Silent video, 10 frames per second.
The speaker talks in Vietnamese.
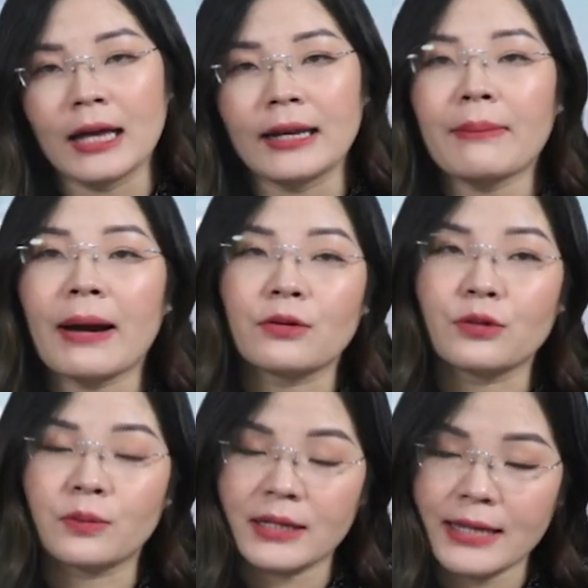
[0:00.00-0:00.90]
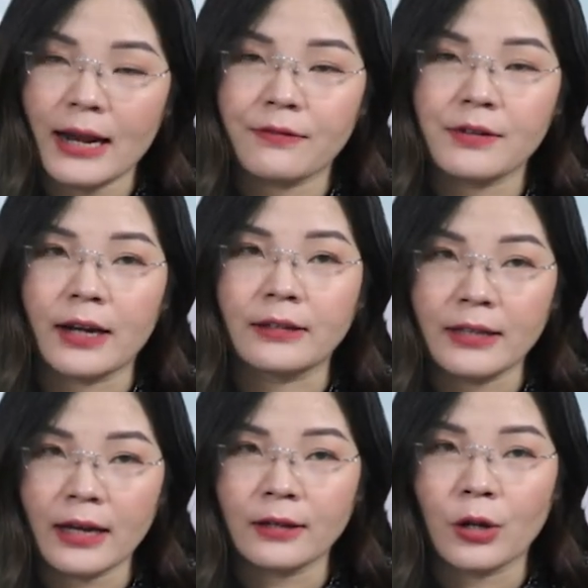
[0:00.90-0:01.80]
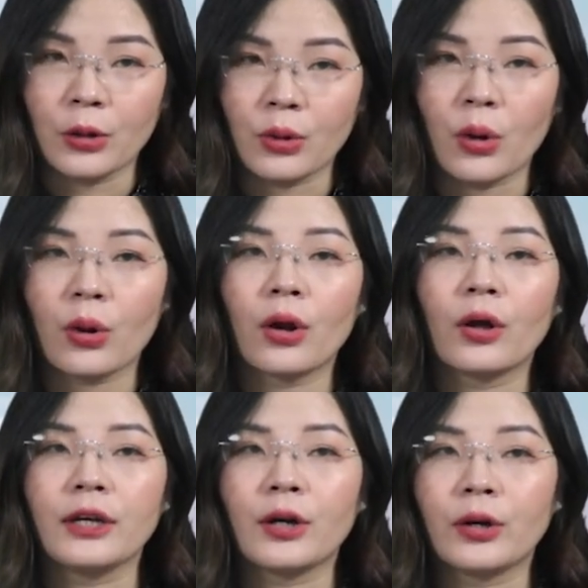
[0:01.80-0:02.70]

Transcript: Đáp án của chúng ta sẽ là phương án thứ nhất, tokoro ni